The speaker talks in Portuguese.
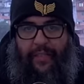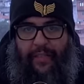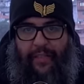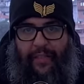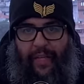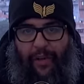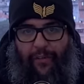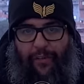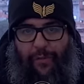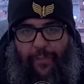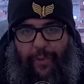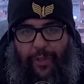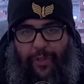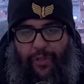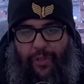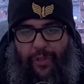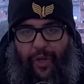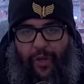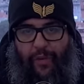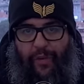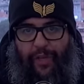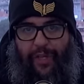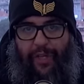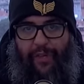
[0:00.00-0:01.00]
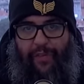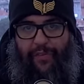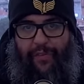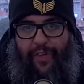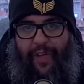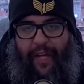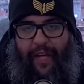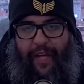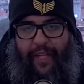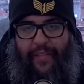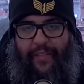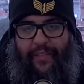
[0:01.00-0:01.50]
Salve pessoal, aqui é o
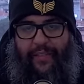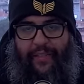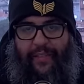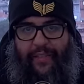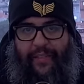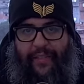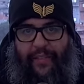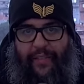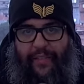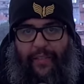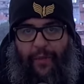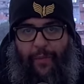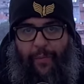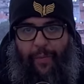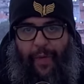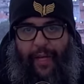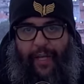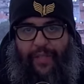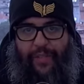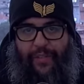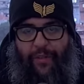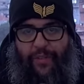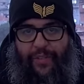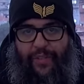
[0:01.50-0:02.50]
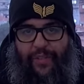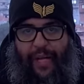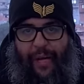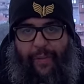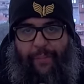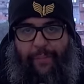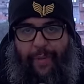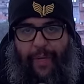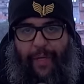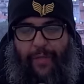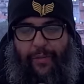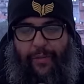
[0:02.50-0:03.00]
Ferrez, vocês estão bem? Estão
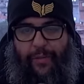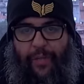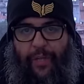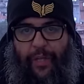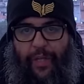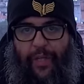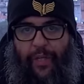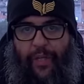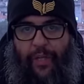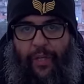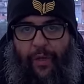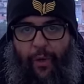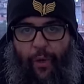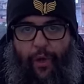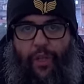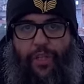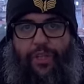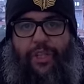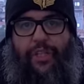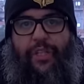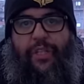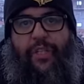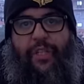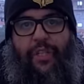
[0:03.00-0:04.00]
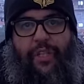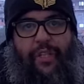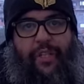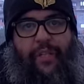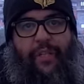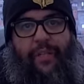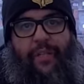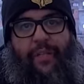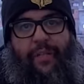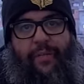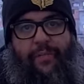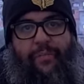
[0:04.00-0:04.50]
escapando? Hoje,
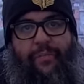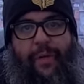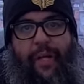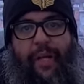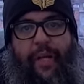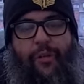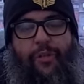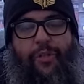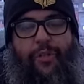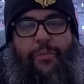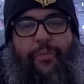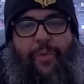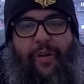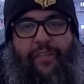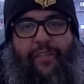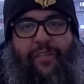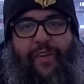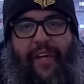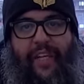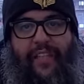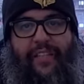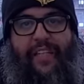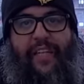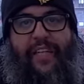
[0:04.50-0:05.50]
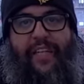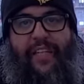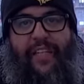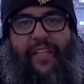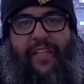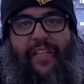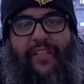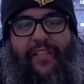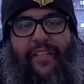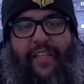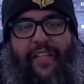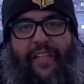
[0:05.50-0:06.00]
pela última vez
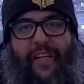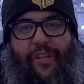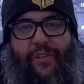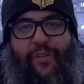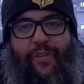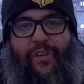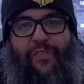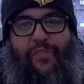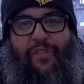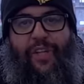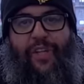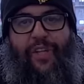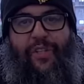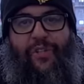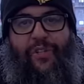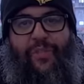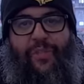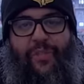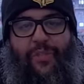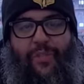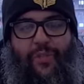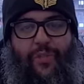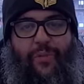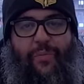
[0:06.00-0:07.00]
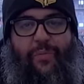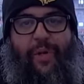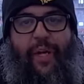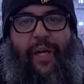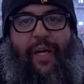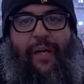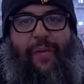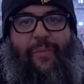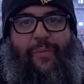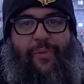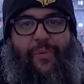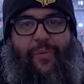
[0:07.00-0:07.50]
aqui da Central do Avesso, isso
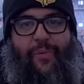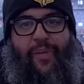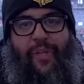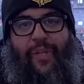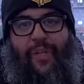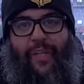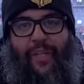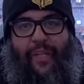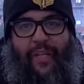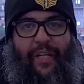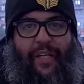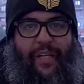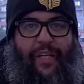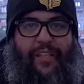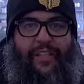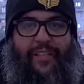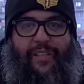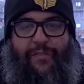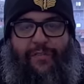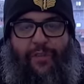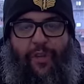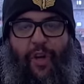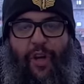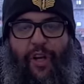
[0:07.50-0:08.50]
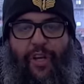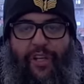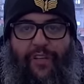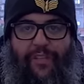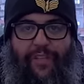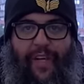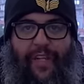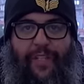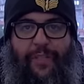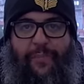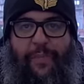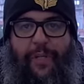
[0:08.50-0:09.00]
mesmo. Esse vlog
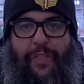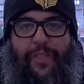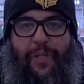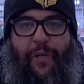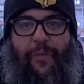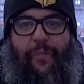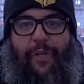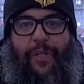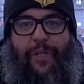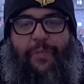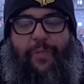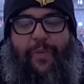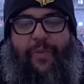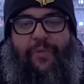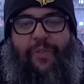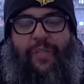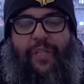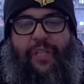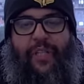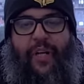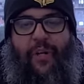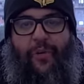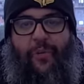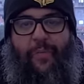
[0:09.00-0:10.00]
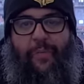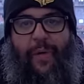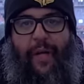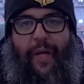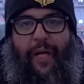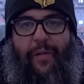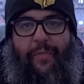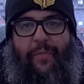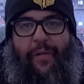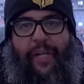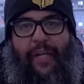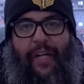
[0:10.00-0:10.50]
vai especialmente para vocês que
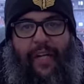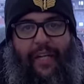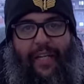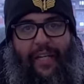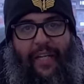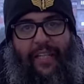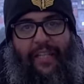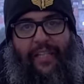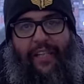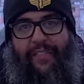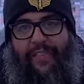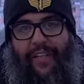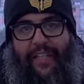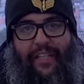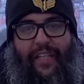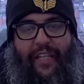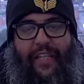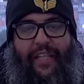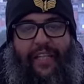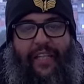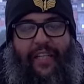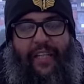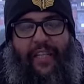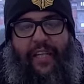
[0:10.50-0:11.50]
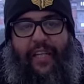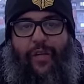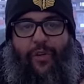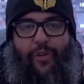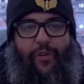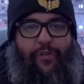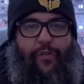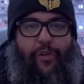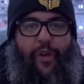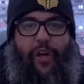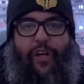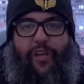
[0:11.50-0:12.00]
acompanharam minha carreira através daqui.
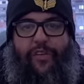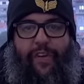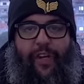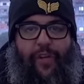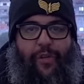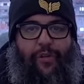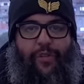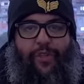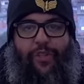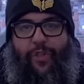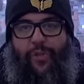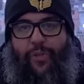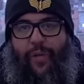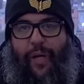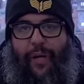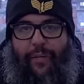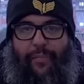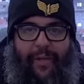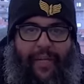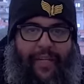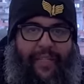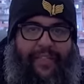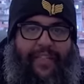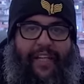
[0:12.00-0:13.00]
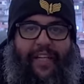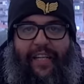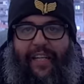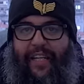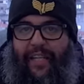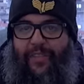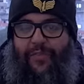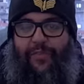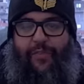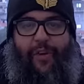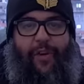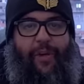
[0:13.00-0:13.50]
O vlog vai continuar mais
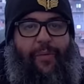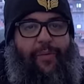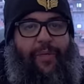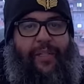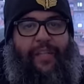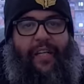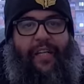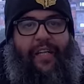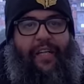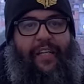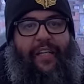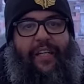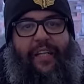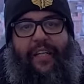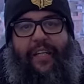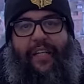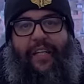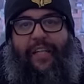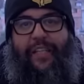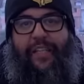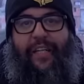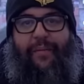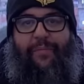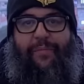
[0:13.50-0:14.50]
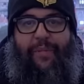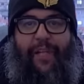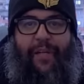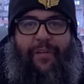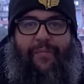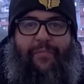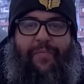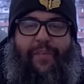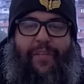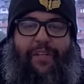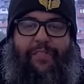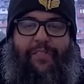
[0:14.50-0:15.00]
daquelas formas, na, na
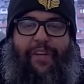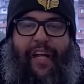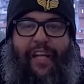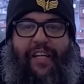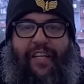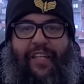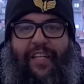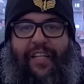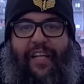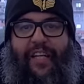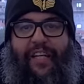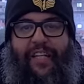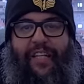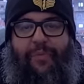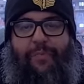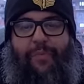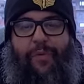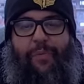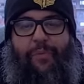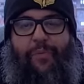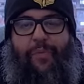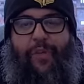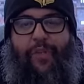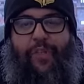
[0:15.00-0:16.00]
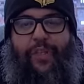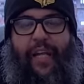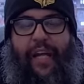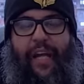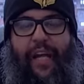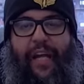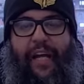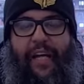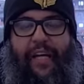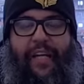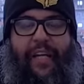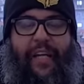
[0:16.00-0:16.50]
minha livraria, ali na minha
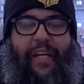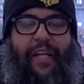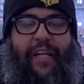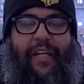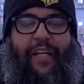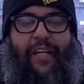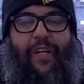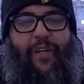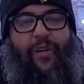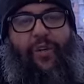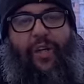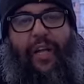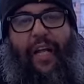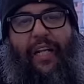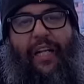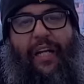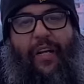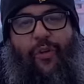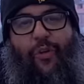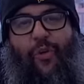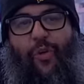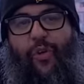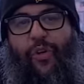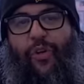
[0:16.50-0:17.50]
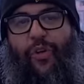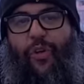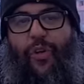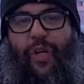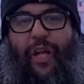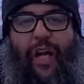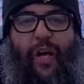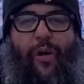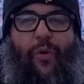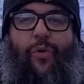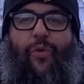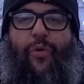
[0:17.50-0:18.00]
biblioteca, ou lá na ONG, ou
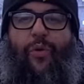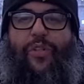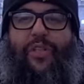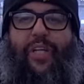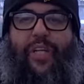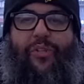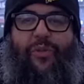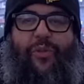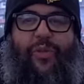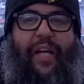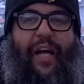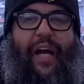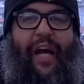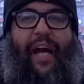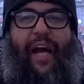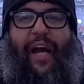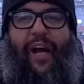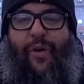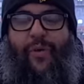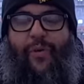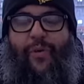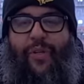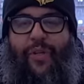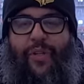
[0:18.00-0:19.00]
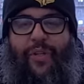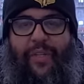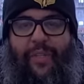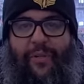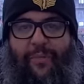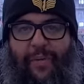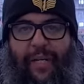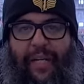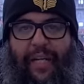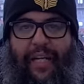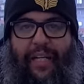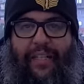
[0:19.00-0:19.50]
na rua, dentro do carro,
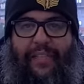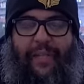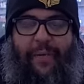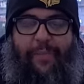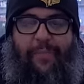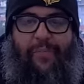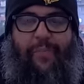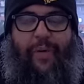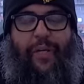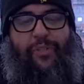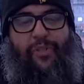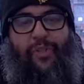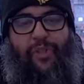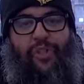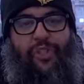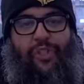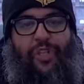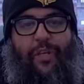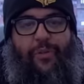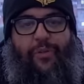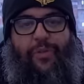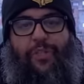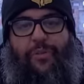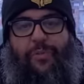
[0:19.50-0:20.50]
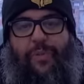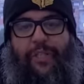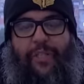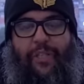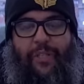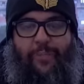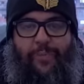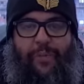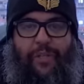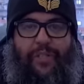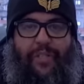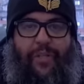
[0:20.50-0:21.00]
beleza? Mas hoje é a última
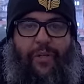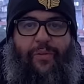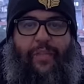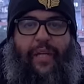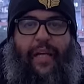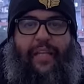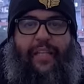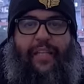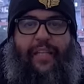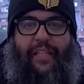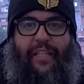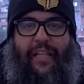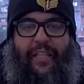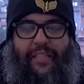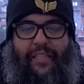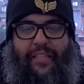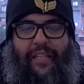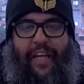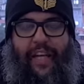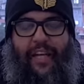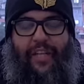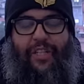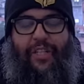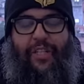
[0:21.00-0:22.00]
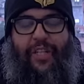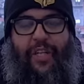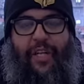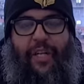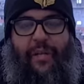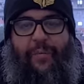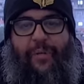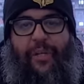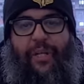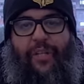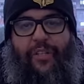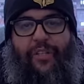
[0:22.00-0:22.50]
transmissão daqui da sede,
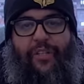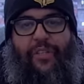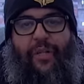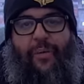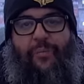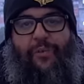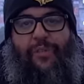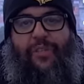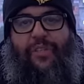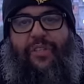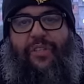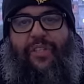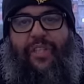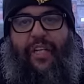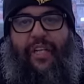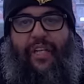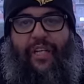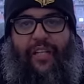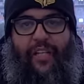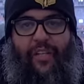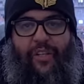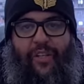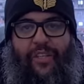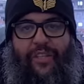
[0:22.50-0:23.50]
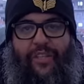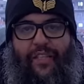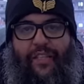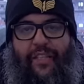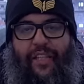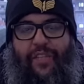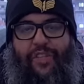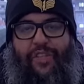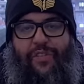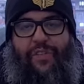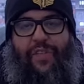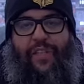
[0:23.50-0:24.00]
porque nós estamos encerrando as
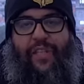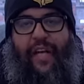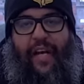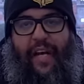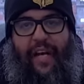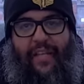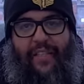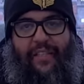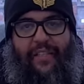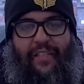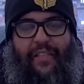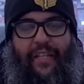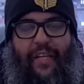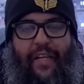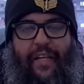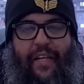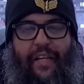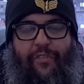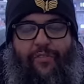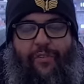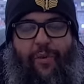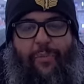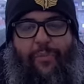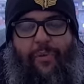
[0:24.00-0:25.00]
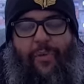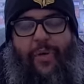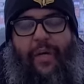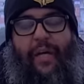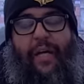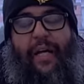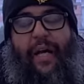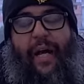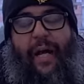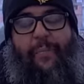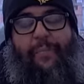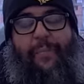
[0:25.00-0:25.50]
nossas atividades. Vamos
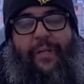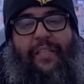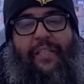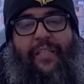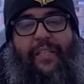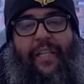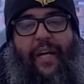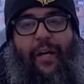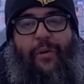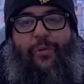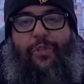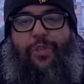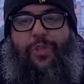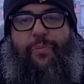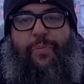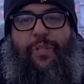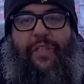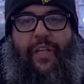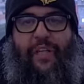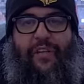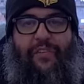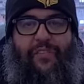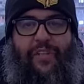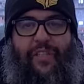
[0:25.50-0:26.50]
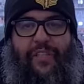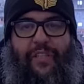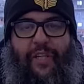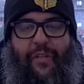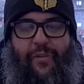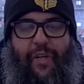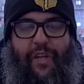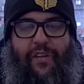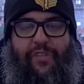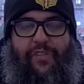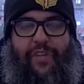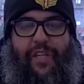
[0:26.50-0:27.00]
apresentar a última
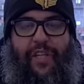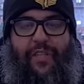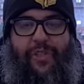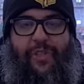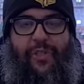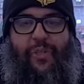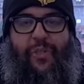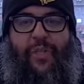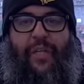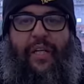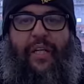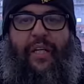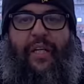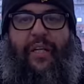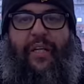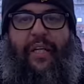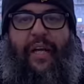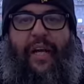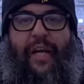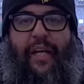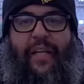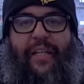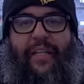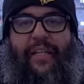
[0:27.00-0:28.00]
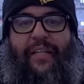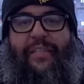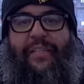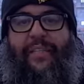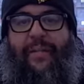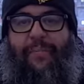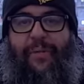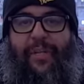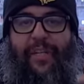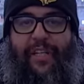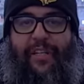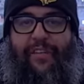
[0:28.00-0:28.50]
entrevista do Avesso, né?
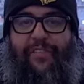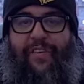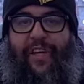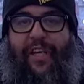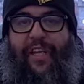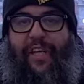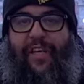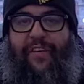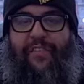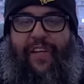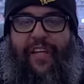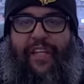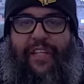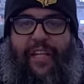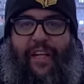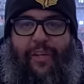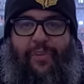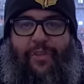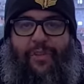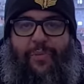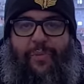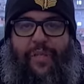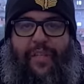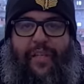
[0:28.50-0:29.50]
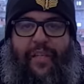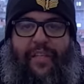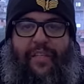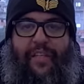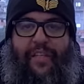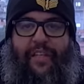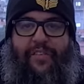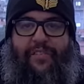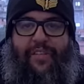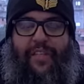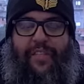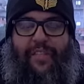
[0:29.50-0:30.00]
Semana que vem aí vai entrar a última
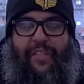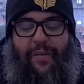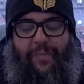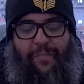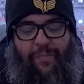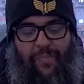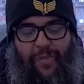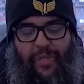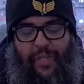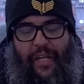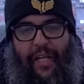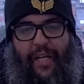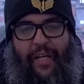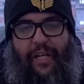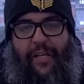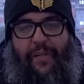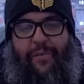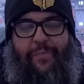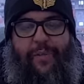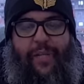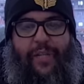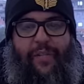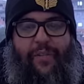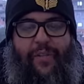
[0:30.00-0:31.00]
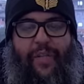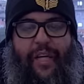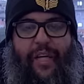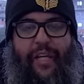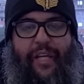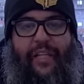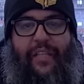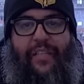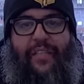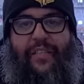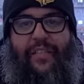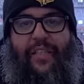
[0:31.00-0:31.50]
entrevista. E aí, mano, eu
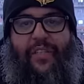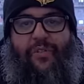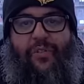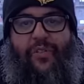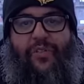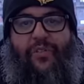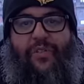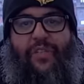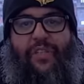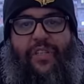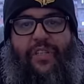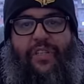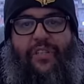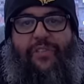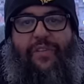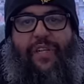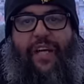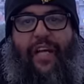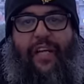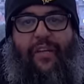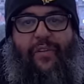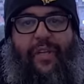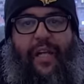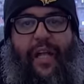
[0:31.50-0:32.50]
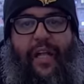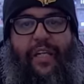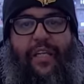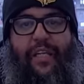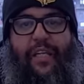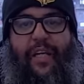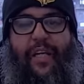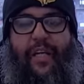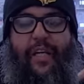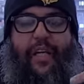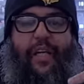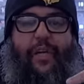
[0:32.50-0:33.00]
quero agradecer a todos vocês que ficaram na
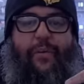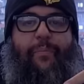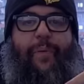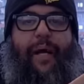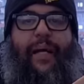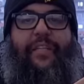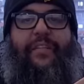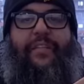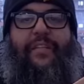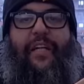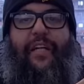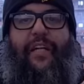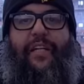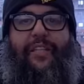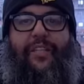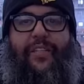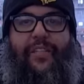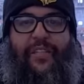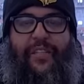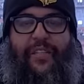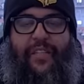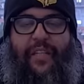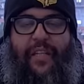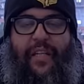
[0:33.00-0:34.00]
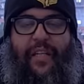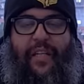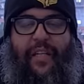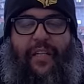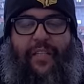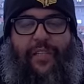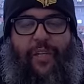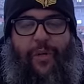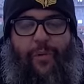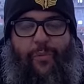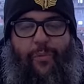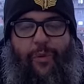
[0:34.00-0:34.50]
linha. Mas antes,
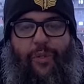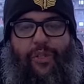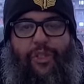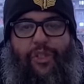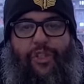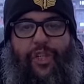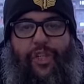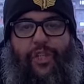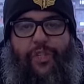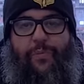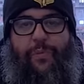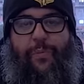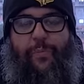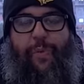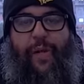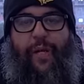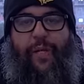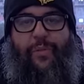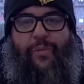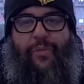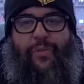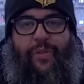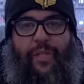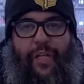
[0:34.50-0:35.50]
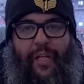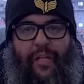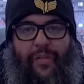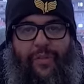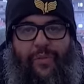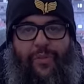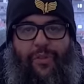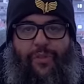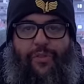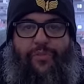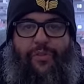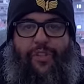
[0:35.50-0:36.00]
tem um monte de gente me
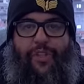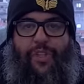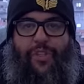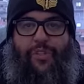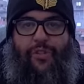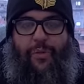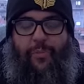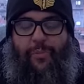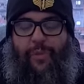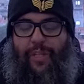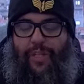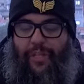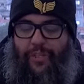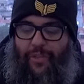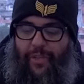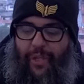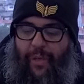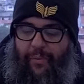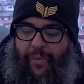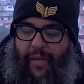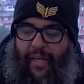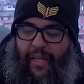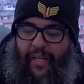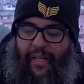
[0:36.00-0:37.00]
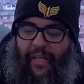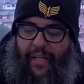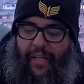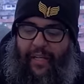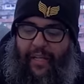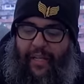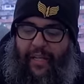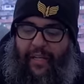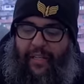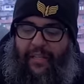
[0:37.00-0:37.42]
perguntando, e o vídeo é sobre isso também,